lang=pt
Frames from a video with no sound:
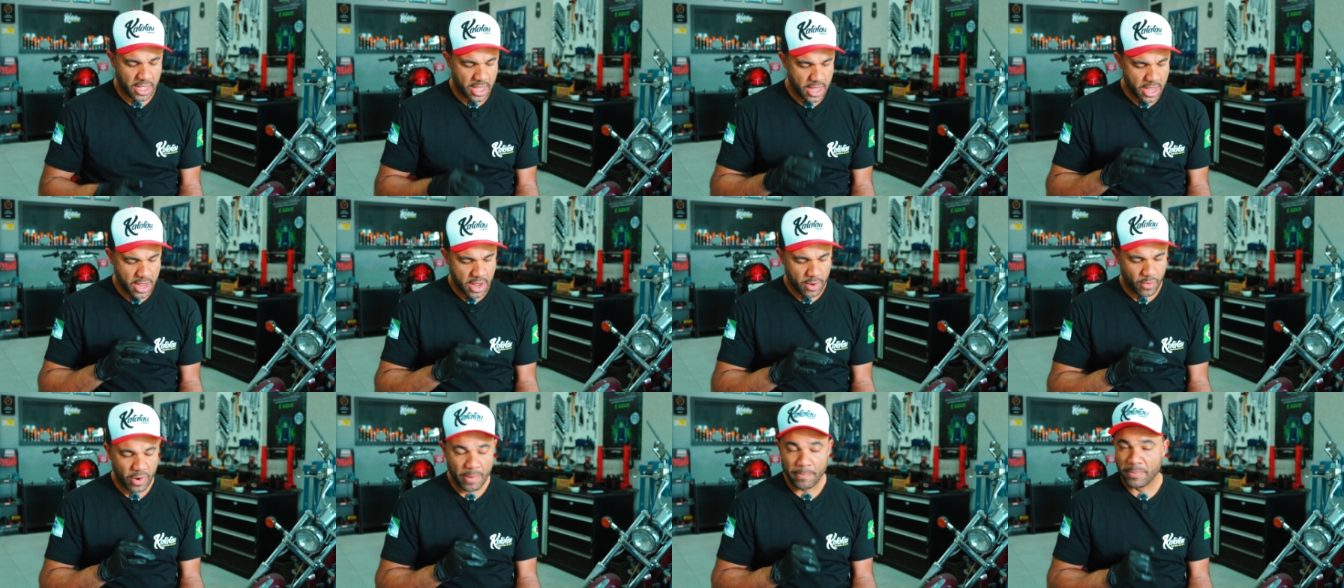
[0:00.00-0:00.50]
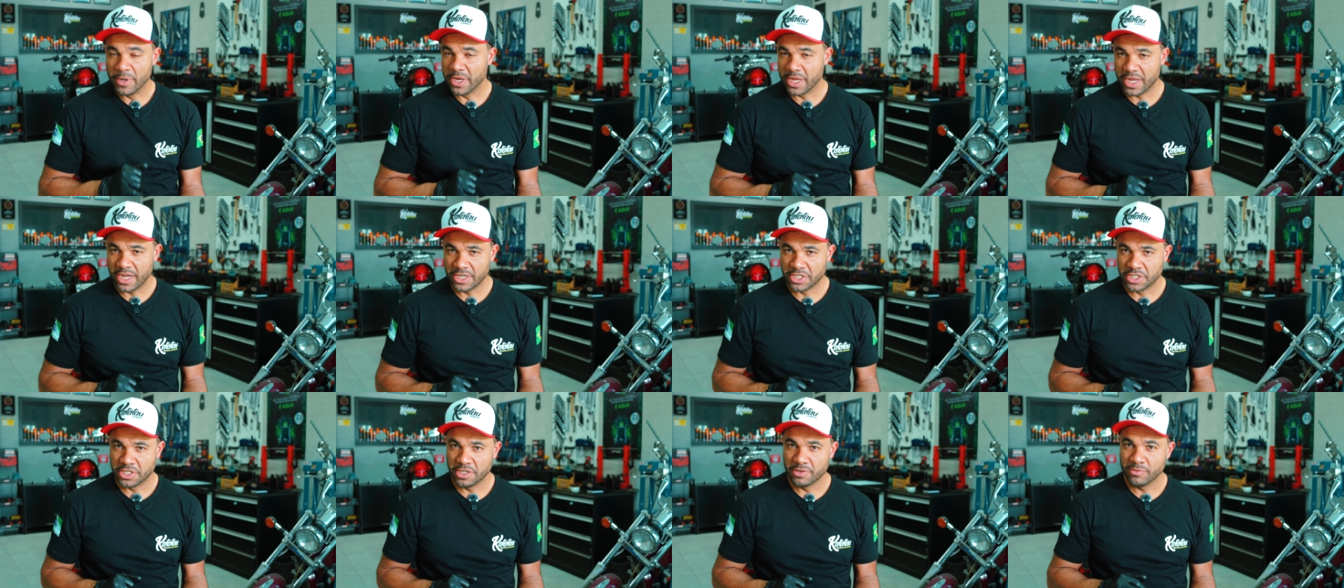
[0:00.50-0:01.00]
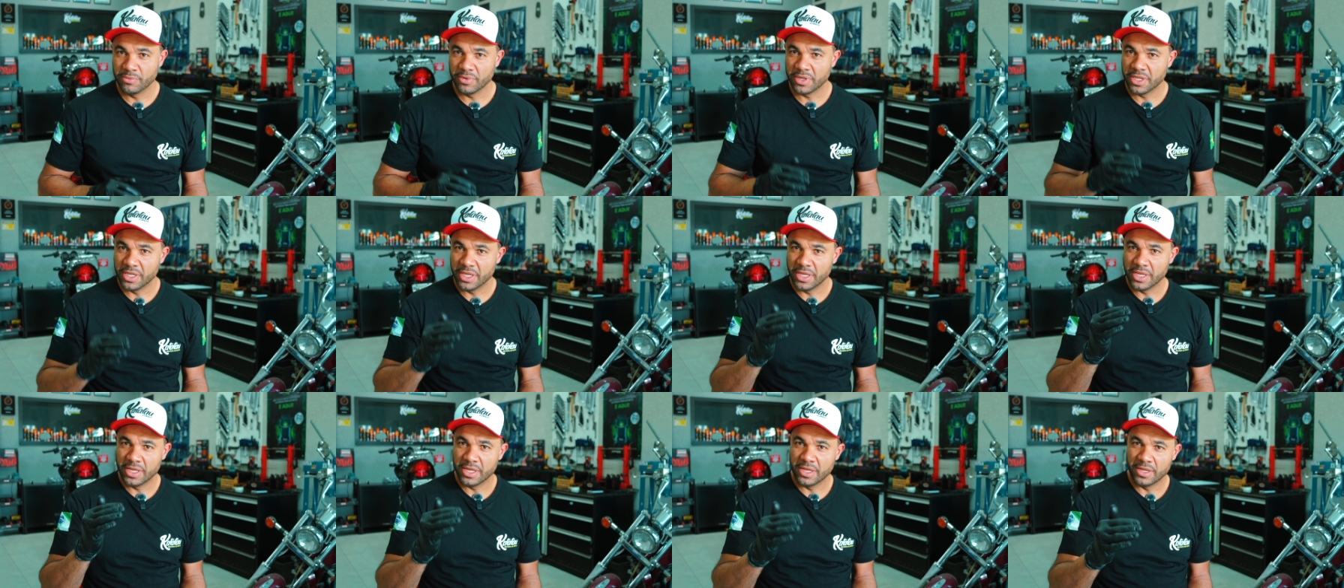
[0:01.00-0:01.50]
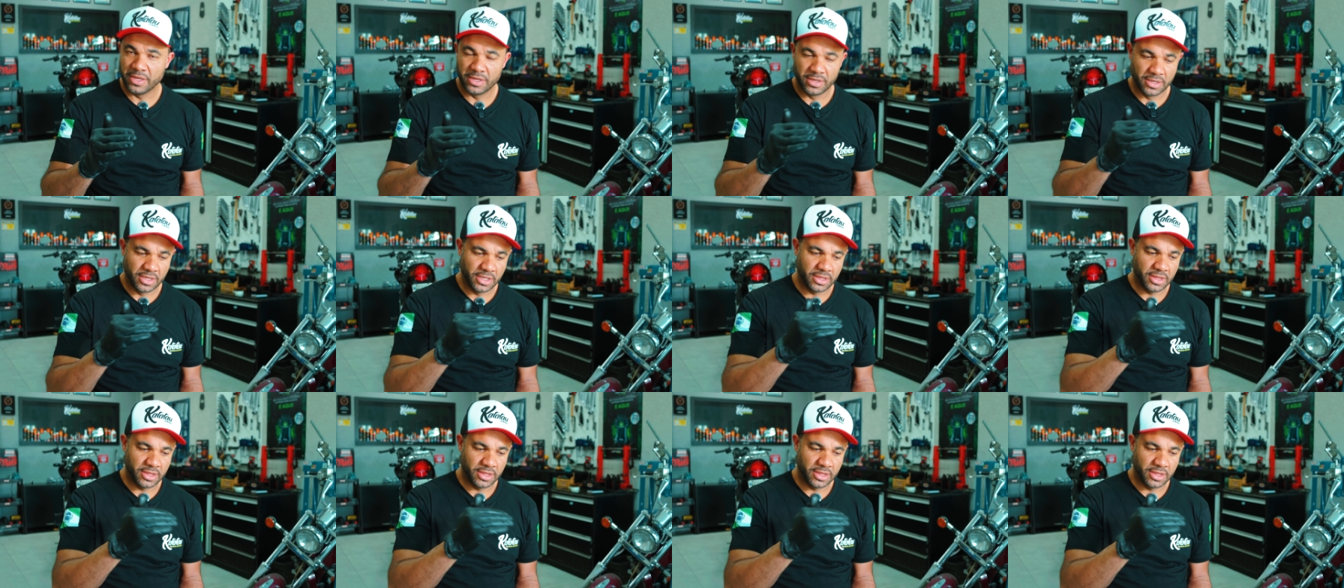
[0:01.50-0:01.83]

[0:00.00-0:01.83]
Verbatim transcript: é, o aplicativo que,